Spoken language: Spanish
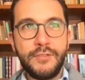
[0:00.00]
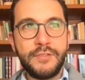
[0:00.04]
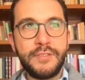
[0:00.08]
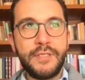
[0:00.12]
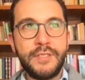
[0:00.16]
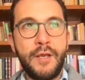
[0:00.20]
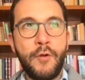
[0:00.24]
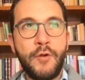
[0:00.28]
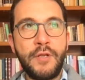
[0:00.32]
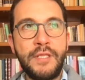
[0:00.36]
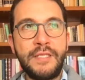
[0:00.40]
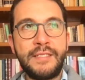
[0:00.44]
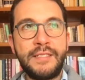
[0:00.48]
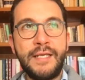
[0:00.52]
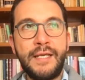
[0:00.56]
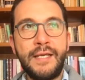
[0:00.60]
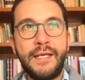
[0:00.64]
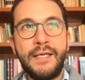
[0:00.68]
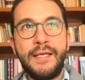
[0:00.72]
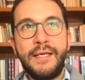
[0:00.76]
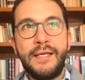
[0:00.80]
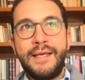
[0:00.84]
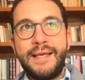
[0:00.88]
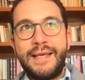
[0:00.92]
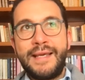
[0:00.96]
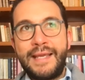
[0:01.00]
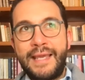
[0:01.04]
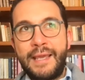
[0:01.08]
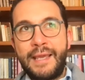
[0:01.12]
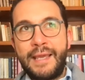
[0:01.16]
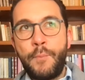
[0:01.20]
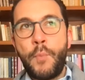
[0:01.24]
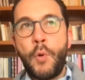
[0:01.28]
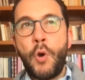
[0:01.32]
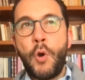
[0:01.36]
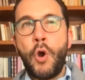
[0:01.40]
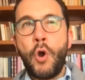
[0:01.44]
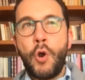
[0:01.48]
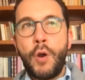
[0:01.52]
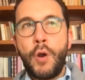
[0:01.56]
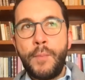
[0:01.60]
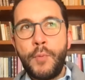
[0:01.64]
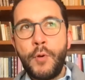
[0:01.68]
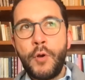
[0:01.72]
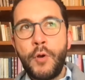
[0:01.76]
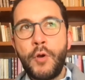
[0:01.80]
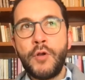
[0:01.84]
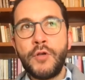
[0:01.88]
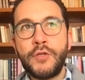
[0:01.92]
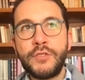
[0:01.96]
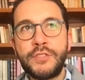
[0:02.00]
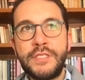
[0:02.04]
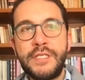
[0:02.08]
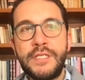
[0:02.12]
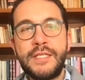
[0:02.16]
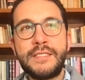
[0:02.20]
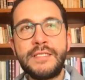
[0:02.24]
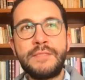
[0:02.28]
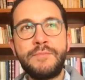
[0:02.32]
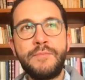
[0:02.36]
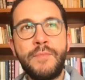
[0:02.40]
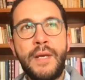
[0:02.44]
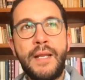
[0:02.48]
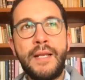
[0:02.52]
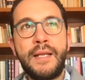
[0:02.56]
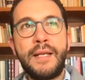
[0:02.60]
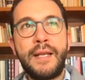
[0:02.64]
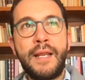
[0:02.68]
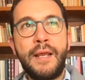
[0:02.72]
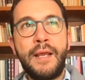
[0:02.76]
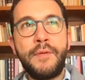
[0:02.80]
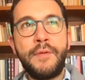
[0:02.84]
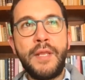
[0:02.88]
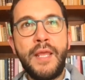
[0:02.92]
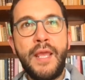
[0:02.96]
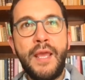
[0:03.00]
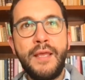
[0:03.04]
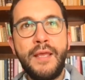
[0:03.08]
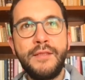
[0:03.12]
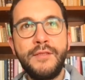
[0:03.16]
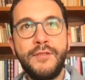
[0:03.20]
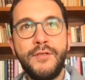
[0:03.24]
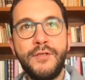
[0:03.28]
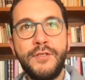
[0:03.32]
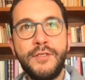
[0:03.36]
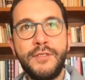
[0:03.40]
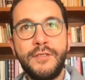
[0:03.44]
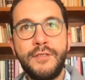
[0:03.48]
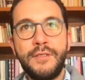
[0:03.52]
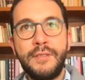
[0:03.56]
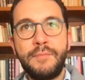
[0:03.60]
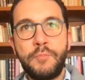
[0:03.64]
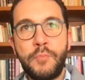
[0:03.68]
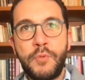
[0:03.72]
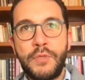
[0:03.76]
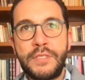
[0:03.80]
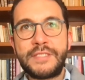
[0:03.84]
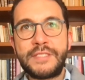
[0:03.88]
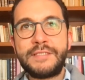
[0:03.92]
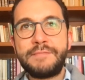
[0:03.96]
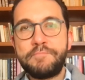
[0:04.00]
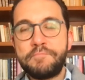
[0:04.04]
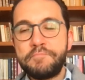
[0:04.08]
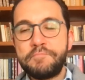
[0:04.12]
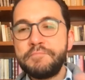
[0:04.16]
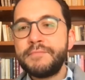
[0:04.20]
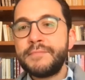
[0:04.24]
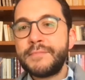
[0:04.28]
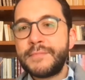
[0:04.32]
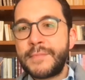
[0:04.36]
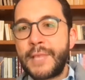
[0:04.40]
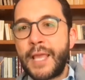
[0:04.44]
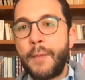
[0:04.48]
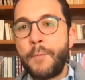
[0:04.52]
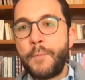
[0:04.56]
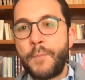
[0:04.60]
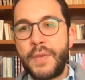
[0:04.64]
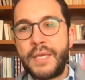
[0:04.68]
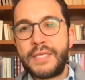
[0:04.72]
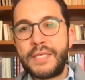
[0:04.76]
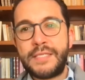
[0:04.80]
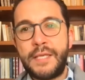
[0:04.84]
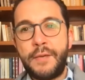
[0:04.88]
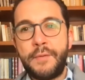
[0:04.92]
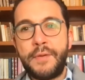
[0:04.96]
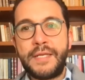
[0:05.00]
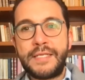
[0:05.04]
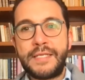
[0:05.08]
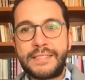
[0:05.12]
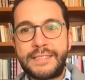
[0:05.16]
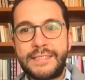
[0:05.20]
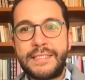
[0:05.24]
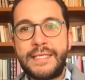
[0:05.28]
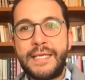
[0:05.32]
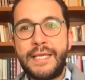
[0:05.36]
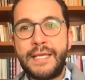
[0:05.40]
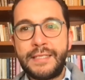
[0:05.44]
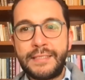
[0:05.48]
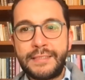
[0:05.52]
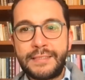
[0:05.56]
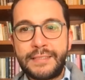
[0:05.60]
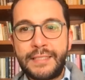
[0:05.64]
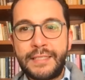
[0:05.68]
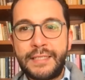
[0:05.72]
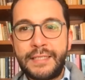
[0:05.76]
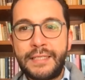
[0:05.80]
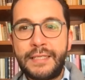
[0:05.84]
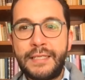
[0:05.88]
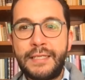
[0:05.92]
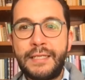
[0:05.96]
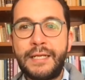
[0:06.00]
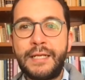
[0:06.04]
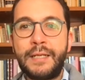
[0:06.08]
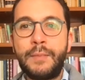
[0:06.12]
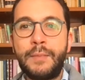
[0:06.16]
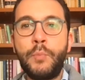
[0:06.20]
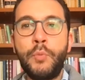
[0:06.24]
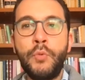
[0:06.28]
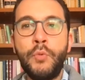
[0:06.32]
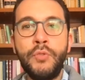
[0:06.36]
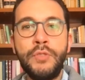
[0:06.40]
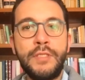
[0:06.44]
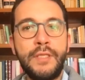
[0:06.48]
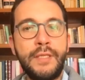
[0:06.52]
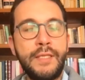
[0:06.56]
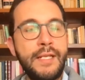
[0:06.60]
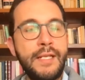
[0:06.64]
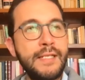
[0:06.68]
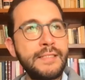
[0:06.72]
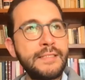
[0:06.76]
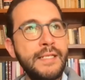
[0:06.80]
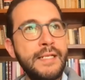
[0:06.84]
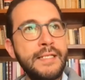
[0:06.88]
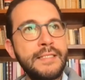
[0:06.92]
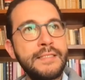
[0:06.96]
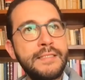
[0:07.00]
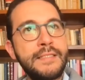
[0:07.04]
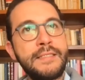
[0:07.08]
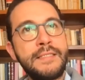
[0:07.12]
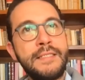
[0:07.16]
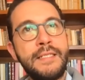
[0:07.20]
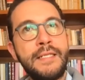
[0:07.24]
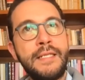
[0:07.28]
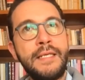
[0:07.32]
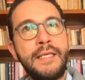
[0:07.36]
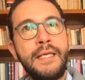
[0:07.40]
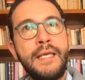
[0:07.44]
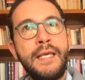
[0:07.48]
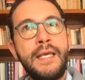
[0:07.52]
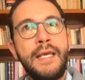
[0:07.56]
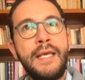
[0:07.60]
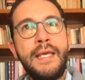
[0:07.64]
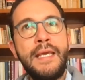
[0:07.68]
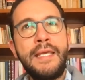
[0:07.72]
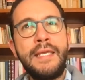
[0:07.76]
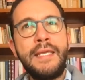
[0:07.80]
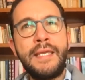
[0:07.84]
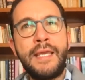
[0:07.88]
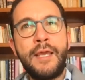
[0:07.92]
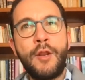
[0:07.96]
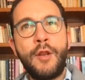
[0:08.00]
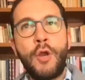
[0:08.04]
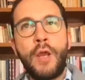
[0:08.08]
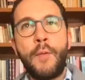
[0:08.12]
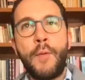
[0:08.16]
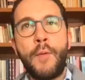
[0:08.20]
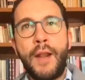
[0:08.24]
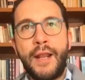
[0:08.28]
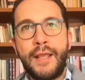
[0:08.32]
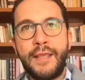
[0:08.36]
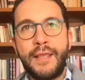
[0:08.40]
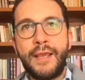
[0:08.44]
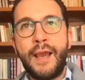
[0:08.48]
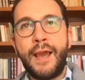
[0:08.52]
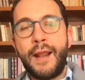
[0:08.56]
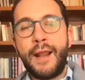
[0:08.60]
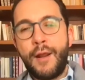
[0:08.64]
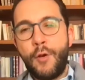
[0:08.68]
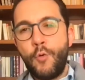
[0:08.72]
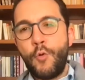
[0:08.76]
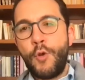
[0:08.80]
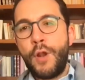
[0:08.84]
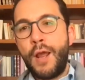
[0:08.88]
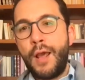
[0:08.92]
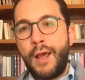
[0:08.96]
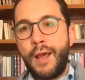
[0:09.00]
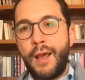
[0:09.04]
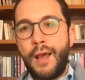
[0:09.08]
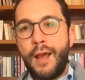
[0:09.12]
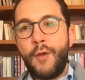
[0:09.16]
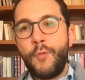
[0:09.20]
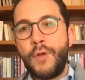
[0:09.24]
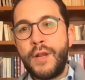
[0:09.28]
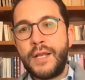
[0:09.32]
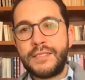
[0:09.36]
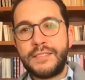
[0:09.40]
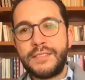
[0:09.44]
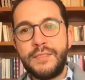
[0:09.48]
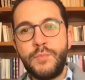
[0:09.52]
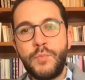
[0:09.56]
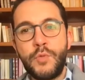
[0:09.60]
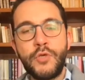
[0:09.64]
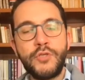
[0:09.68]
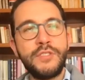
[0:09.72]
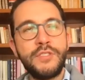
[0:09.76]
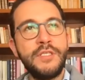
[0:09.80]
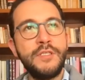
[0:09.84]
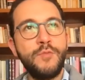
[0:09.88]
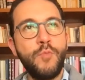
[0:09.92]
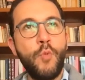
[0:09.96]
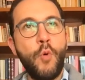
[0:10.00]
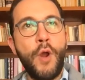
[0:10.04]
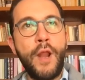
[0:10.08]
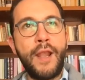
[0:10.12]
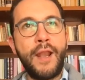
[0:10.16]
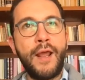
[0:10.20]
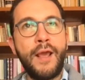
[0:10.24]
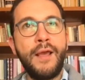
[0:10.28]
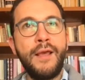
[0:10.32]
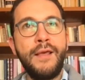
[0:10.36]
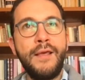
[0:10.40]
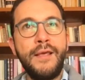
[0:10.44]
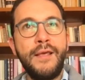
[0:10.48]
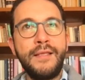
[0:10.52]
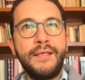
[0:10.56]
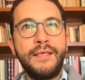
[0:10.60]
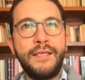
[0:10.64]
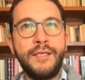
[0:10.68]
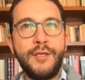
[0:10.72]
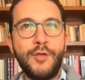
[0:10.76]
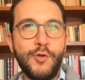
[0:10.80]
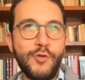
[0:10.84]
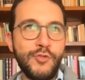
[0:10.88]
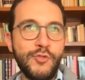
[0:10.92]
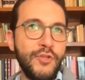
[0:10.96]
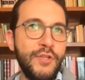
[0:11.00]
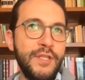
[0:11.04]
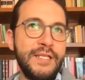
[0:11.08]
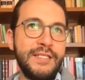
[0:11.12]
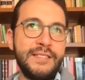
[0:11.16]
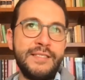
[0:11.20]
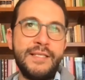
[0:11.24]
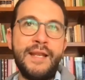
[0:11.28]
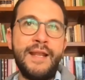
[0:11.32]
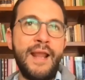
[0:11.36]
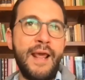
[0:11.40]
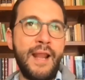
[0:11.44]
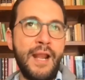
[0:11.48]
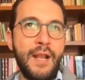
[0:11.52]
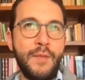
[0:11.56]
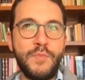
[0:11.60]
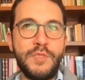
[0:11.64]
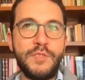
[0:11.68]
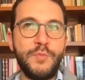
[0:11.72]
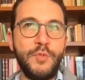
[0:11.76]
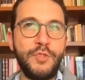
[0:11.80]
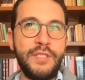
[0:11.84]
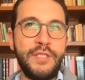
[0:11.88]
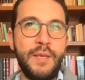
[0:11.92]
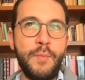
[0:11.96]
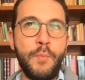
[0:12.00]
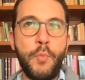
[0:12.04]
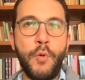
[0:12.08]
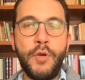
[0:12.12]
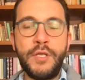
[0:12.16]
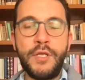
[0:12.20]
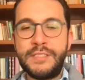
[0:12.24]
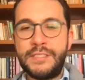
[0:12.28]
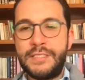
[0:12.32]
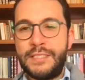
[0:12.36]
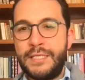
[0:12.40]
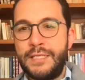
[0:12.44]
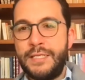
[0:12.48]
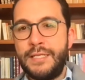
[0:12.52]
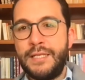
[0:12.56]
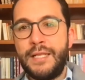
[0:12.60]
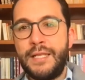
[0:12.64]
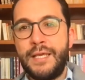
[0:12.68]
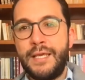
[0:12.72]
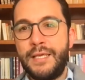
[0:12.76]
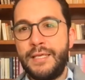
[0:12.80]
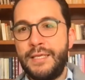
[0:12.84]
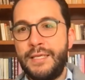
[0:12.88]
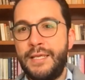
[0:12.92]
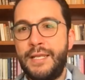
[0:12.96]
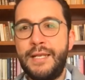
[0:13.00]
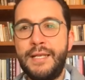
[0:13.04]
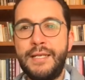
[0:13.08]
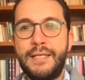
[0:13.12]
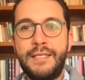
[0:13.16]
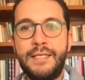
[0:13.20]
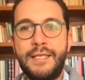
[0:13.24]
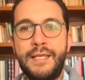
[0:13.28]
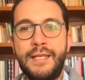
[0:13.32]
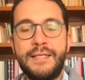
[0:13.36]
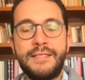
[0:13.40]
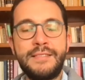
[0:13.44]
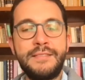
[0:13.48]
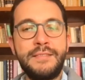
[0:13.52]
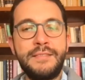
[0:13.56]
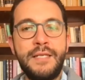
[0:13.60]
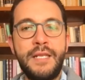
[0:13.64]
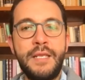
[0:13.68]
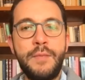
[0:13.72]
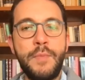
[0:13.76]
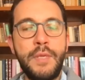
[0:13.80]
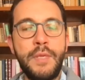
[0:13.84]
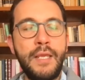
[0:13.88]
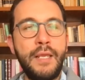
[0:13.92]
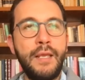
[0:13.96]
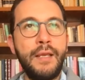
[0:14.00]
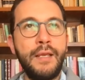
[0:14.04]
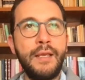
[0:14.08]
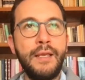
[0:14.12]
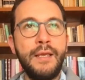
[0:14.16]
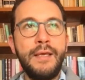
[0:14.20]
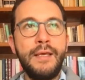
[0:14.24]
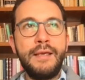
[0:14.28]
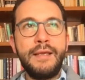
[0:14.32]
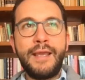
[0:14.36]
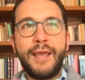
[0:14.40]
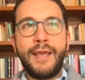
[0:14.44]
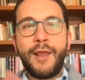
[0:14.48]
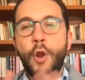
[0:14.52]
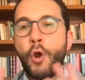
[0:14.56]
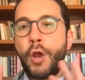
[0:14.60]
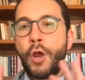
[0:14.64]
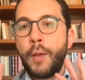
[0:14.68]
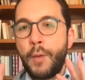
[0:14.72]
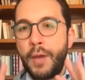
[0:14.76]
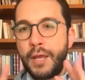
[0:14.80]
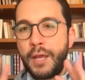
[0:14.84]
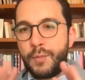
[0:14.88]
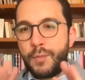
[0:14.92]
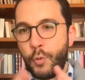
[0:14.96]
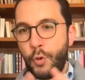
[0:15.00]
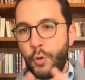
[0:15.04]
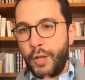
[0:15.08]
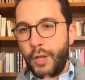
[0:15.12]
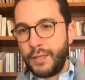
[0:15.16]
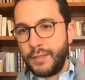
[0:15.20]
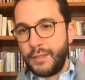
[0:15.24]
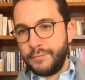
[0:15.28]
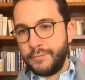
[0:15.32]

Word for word: O sea, ahorita que poco a poco los cines van reabriendo, Pues empieza a haber cierta repunte de las salas de cine y creo que van a llegar a una, a una simbiosis buena, incluso de estrenar al mismo tiempo en cine y en, y en streaming. Creo que va a ir por ahí.